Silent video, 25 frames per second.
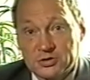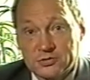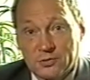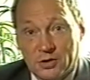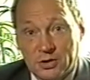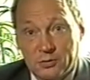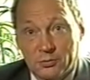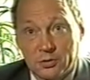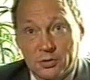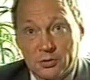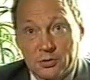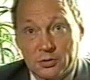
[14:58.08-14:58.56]
что
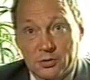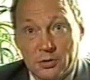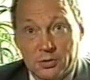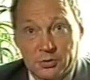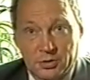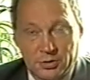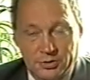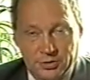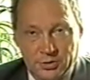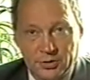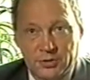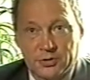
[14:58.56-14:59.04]
главная цель
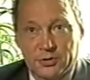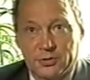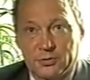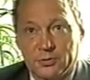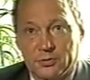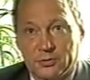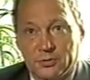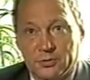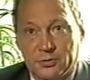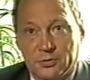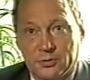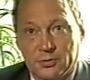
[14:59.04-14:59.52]
свадьбы –
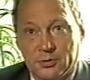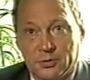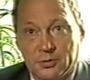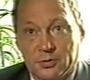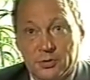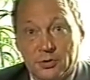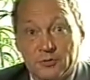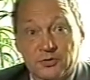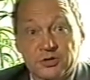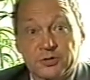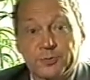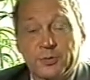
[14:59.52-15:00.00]
это
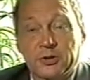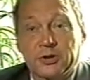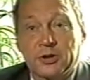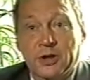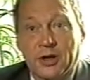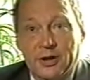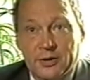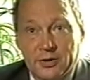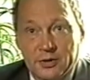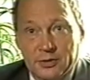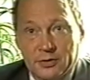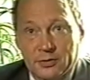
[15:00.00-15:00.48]
дети,
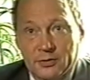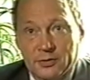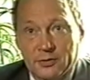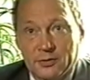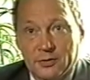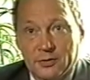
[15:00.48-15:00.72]
это